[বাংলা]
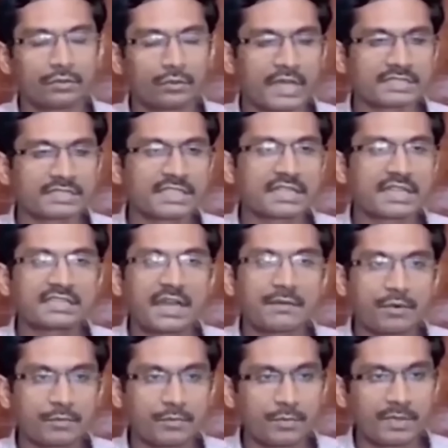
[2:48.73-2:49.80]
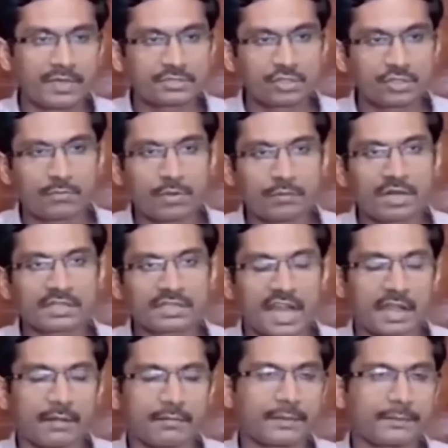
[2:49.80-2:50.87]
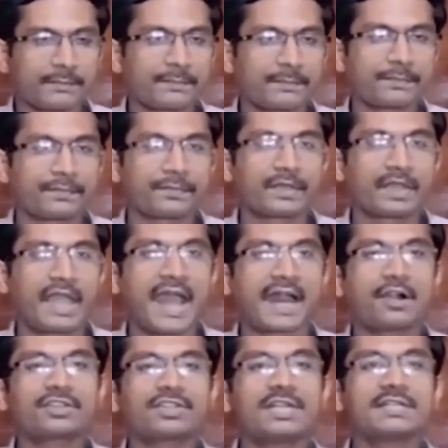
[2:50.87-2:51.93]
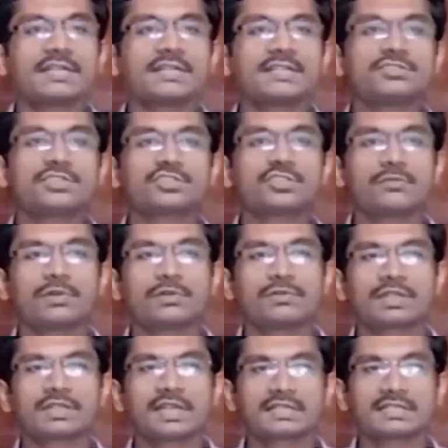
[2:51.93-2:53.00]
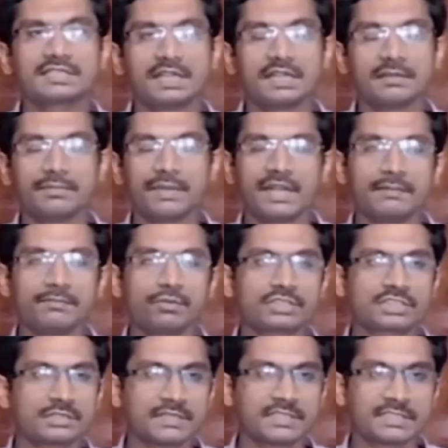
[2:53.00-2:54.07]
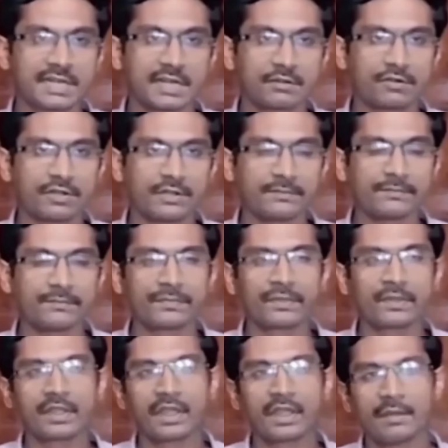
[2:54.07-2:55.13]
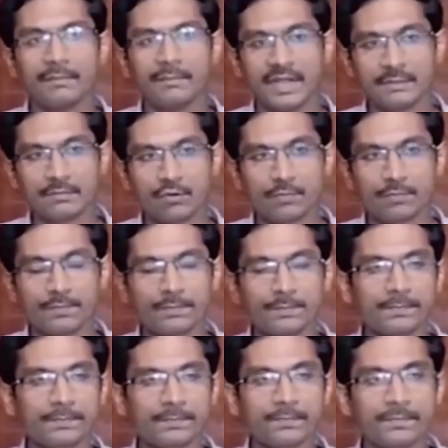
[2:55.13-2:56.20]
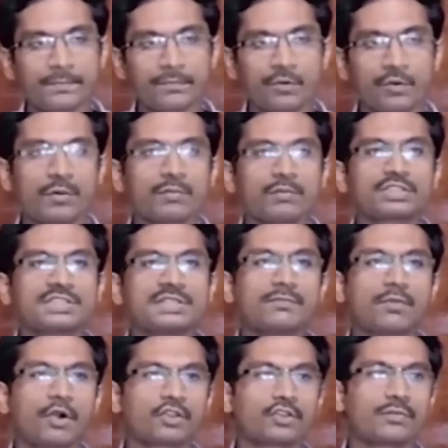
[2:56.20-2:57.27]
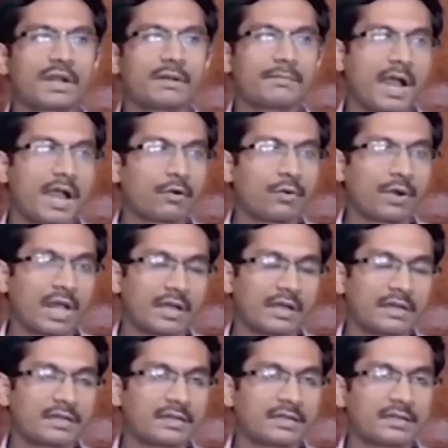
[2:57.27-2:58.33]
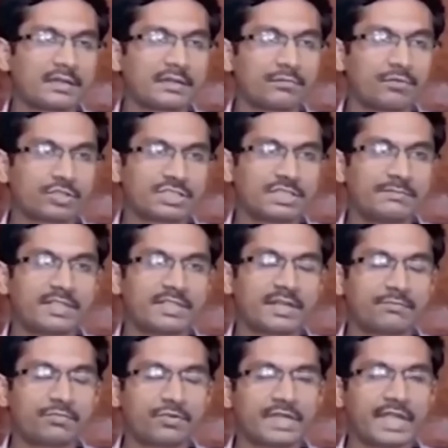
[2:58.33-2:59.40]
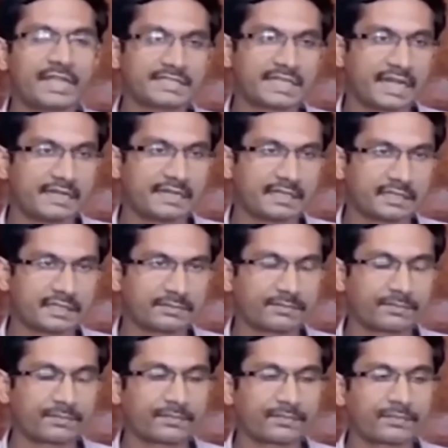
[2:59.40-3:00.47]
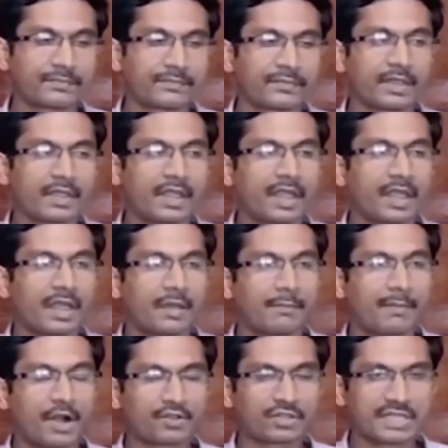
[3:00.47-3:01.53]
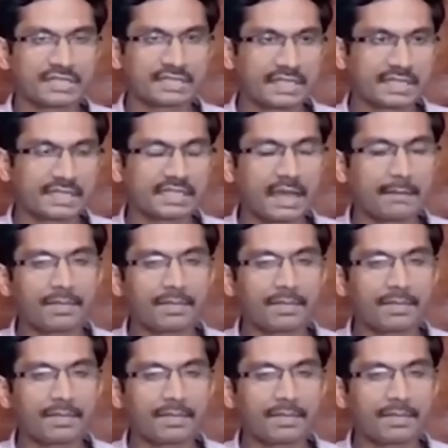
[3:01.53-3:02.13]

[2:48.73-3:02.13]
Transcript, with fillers: দু এক জায়গায় তাপপ্রবাহের সম্ভাবনা থাকবে এগারো তারিখে কিছুটা সম্ভাবনা থাকছে মেনলি পশ্চিমের জেলাগুলোয় বীরভূম পূর্ব পশ্চিম বর্ধমান বাঁকুড়া পশ্চিম মেদিনীপুর এই সাইডটাতে বারো তারিখ থেকে